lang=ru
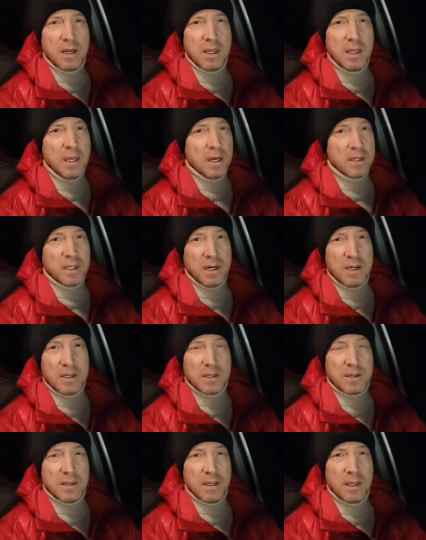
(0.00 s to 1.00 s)
и
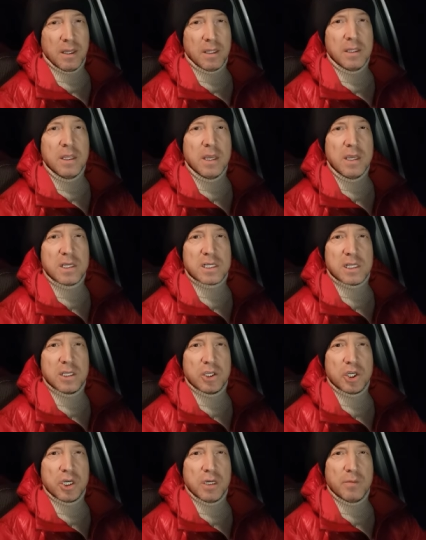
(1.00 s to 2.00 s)
она
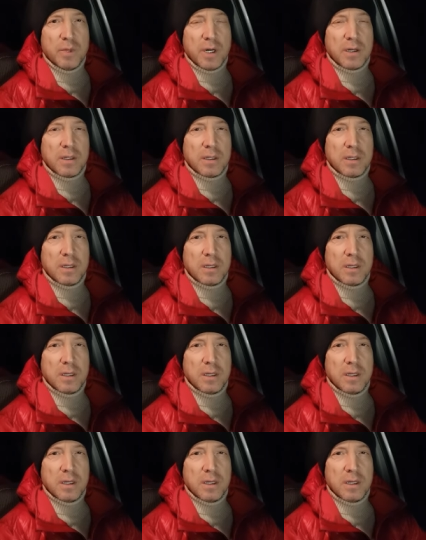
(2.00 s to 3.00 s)
неизлечима.
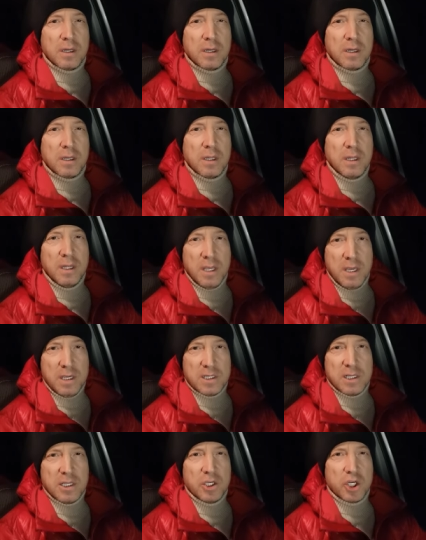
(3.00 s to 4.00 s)

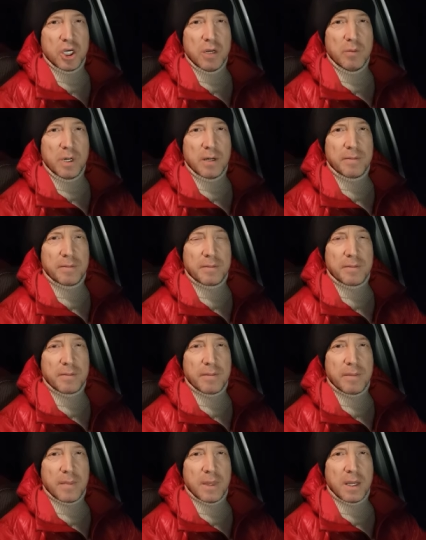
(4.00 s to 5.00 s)
Неизлечима.
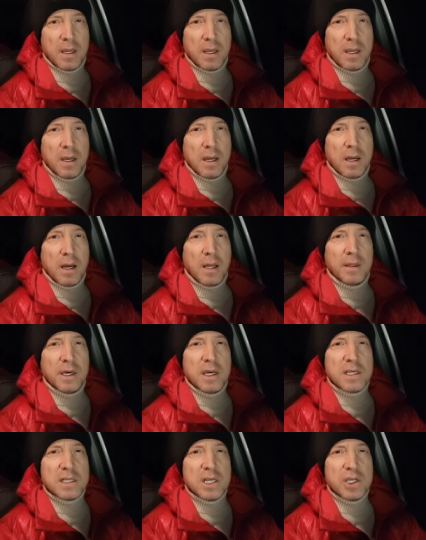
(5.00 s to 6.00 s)

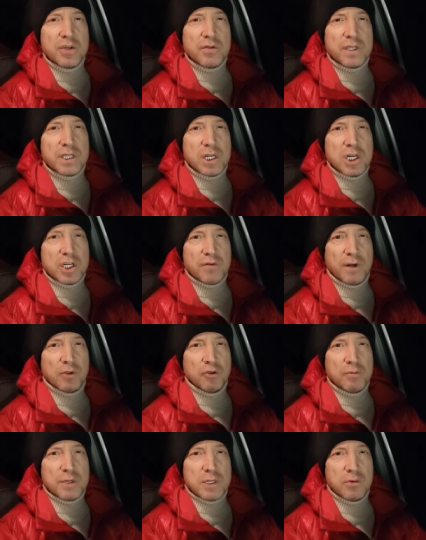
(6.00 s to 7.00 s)
Она излечивается лишь в
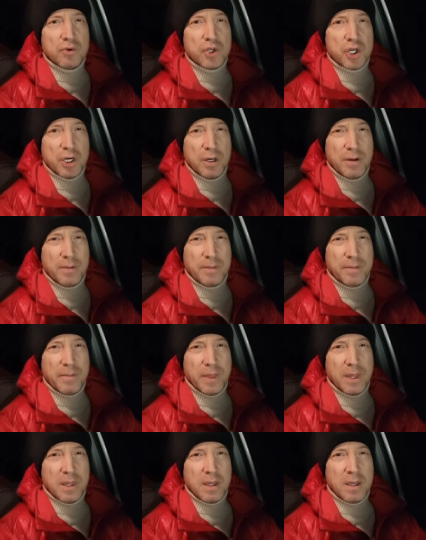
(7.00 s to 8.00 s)
одном случае.
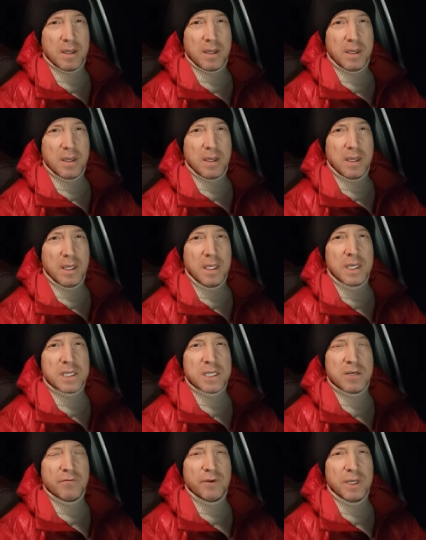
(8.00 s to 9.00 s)

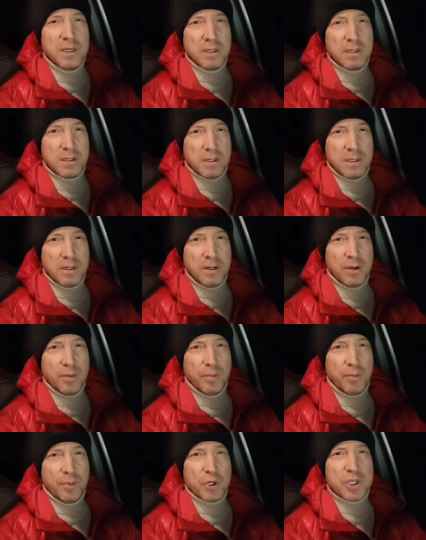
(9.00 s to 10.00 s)
Если вы,
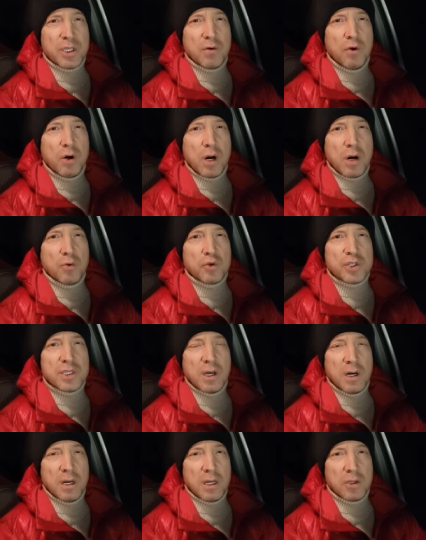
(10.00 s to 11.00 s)
после того, как
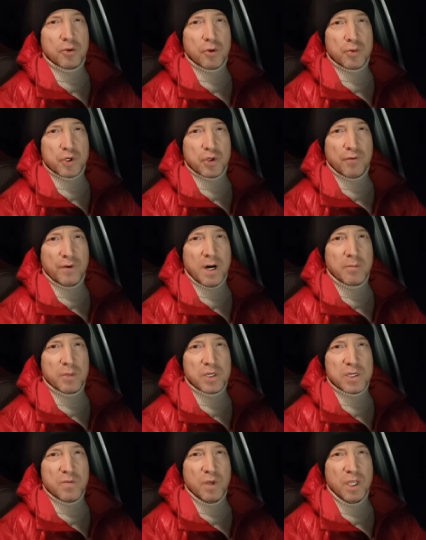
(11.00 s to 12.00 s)
узнали о том, что вам
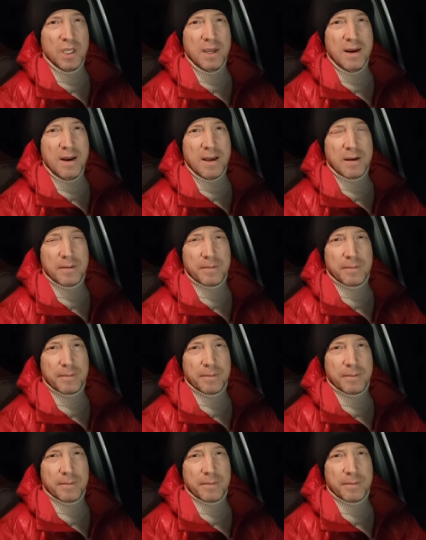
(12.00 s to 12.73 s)
изменили,